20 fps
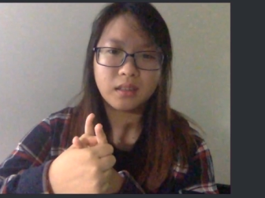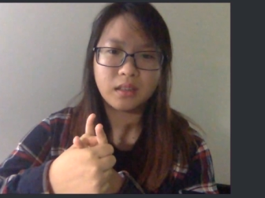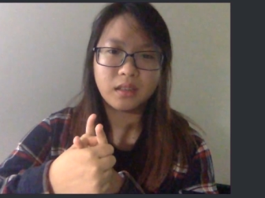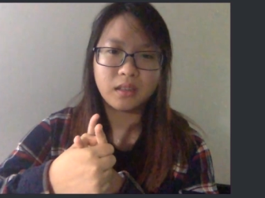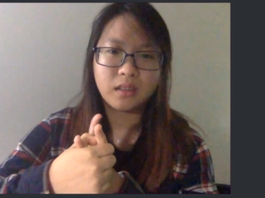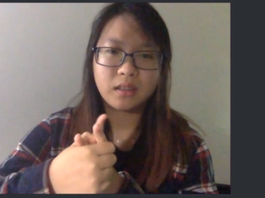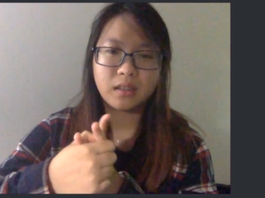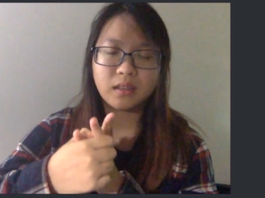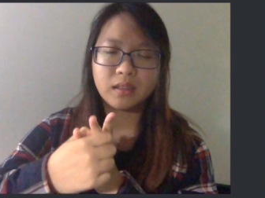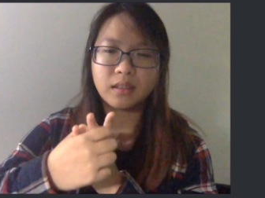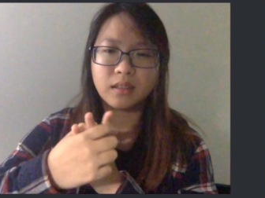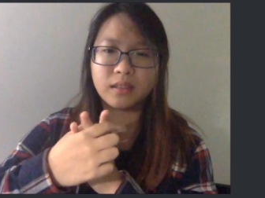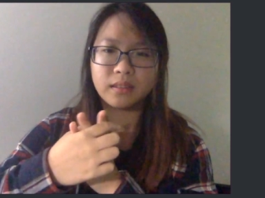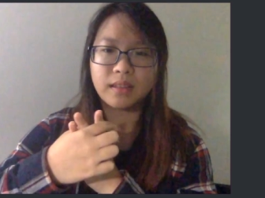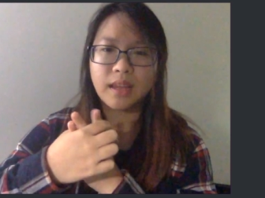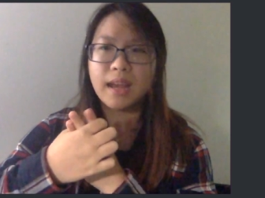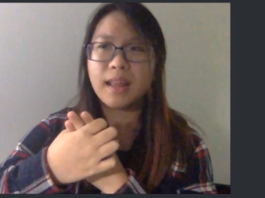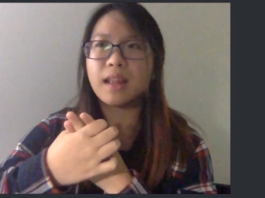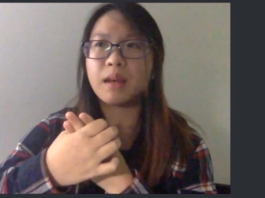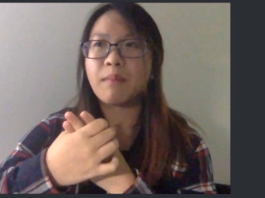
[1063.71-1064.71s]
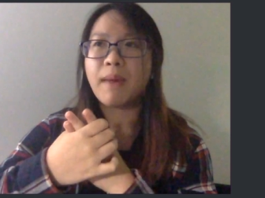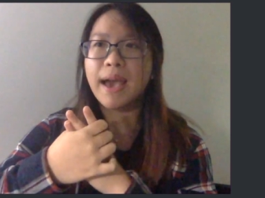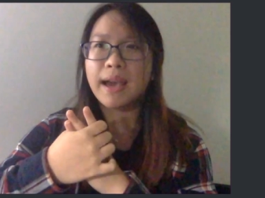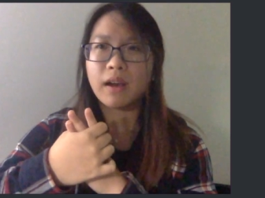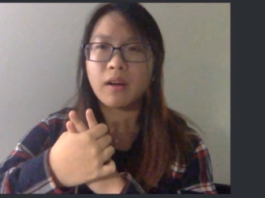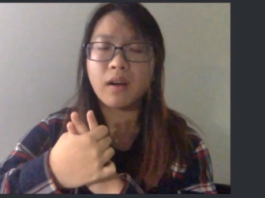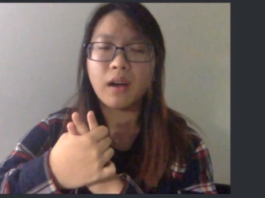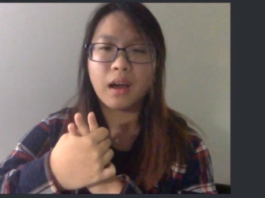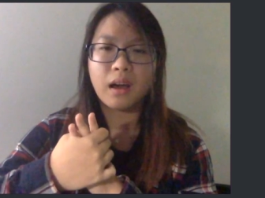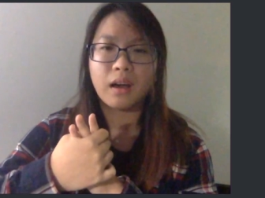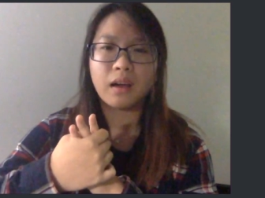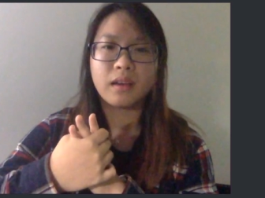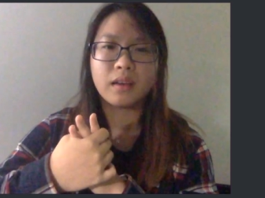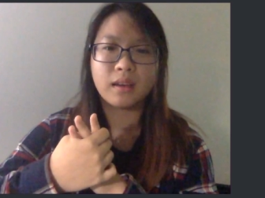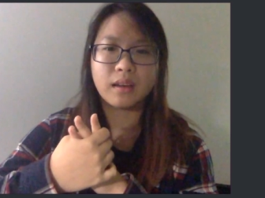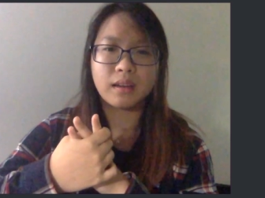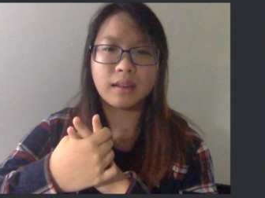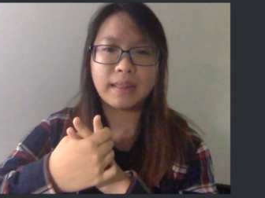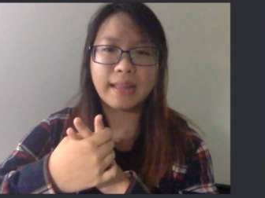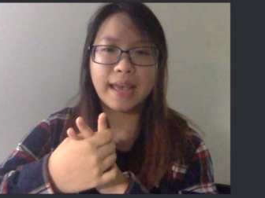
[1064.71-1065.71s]
thì đây là ba câu
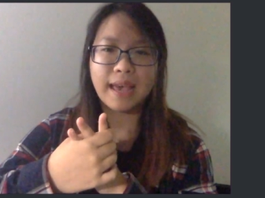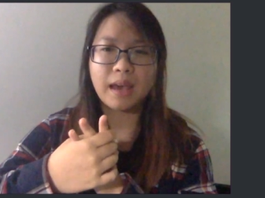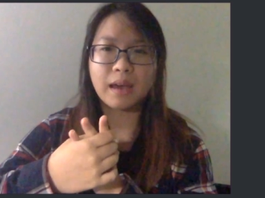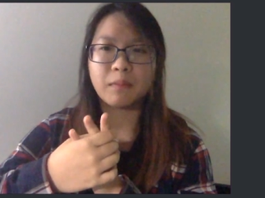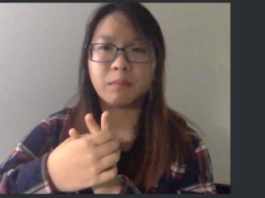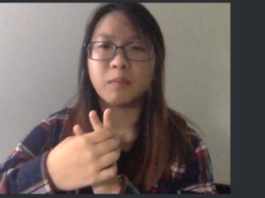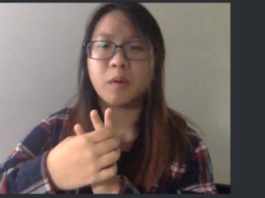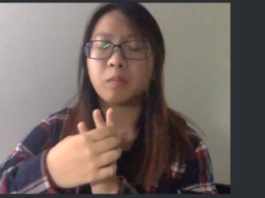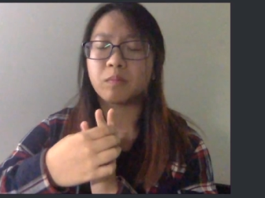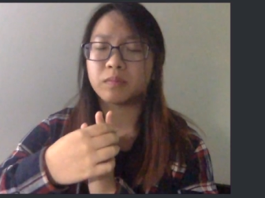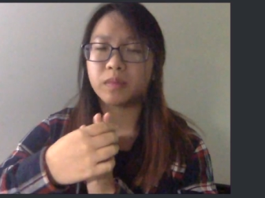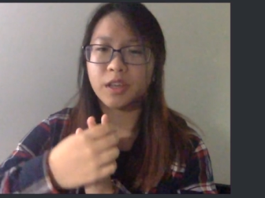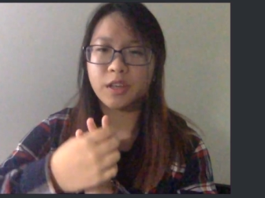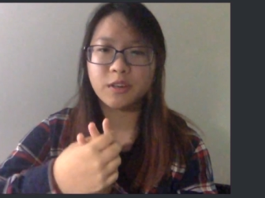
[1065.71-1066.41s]
hỏi gọi là mục